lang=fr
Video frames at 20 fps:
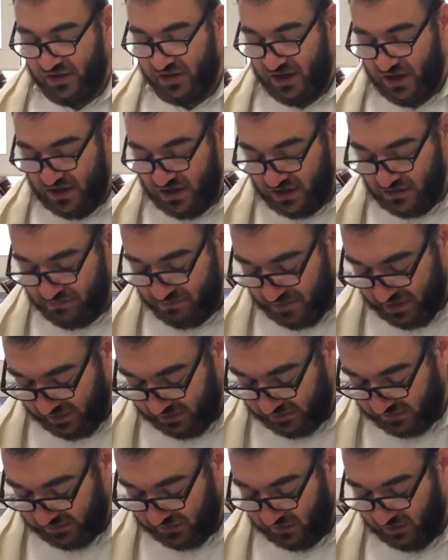et ils
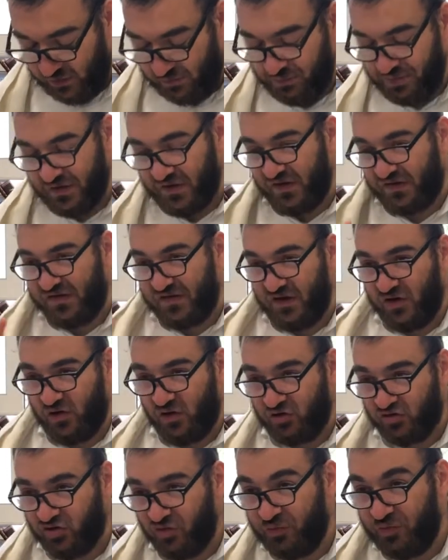mettent, ils remplissent la
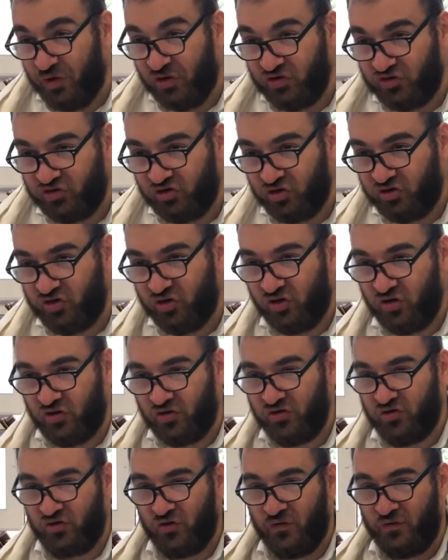synagogue de bonnes odeurs,
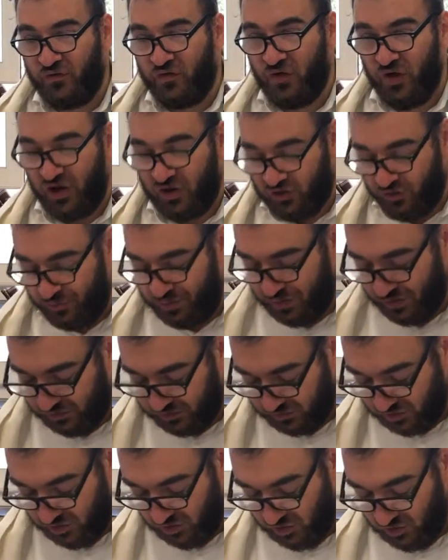de fleurs et de plantes.